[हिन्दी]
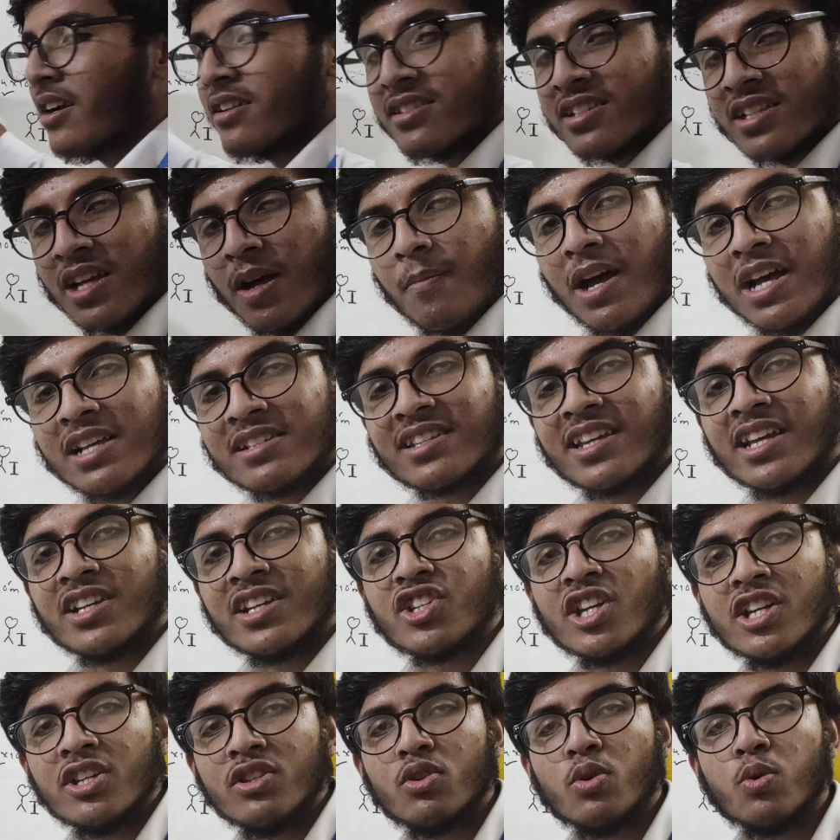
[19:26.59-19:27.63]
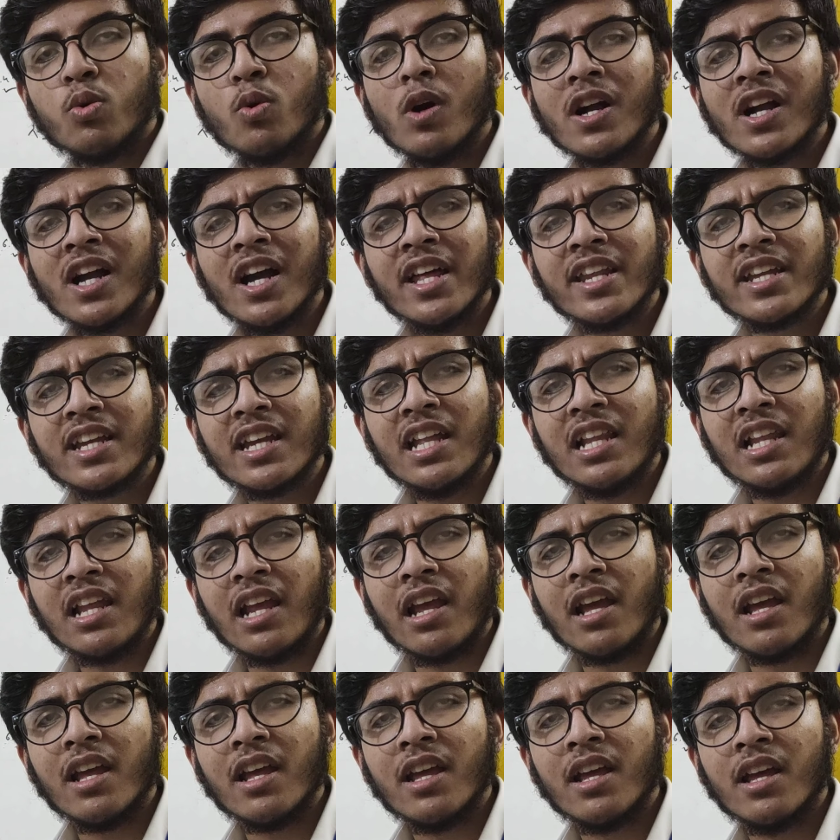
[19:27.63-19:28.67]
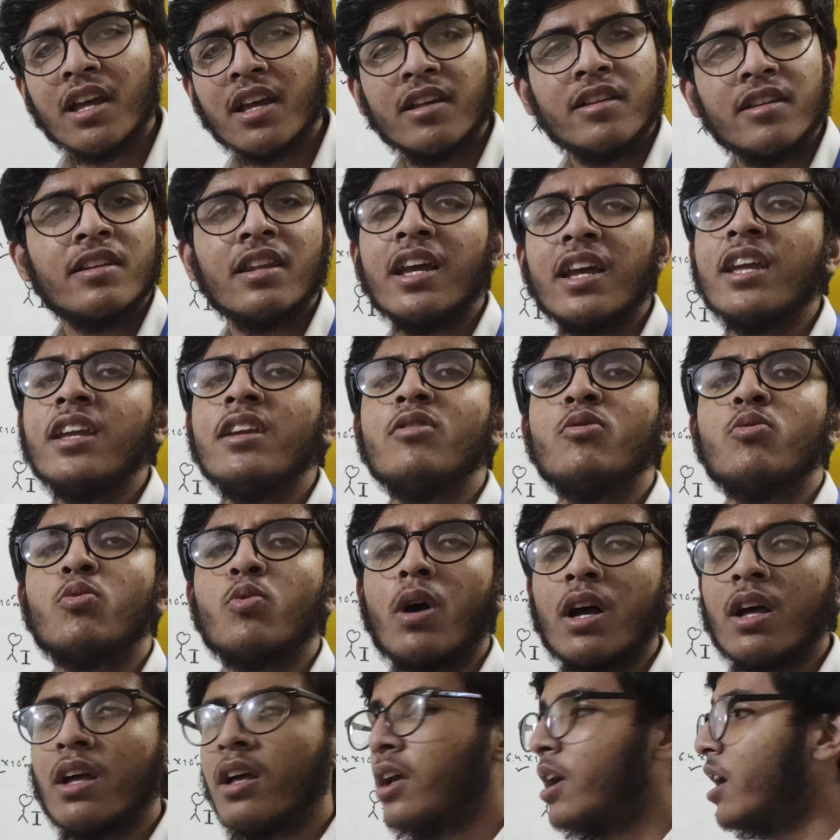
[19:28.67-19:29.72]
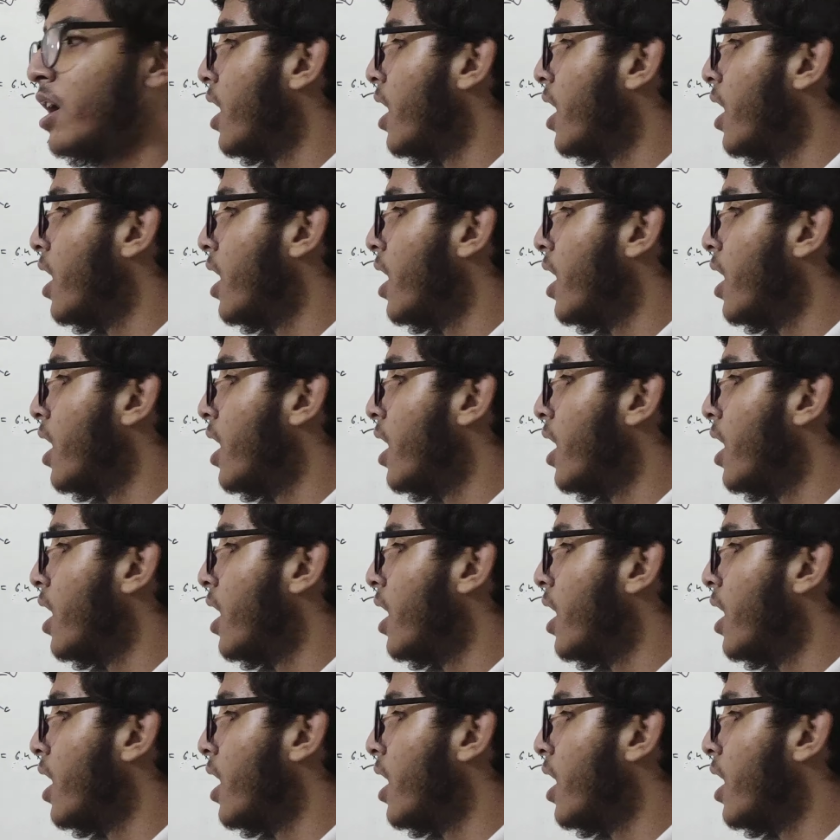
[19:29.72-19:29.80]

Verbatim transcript: अर्थ का मास क्या चेंज हुआ कार के लिए नहीं हुआ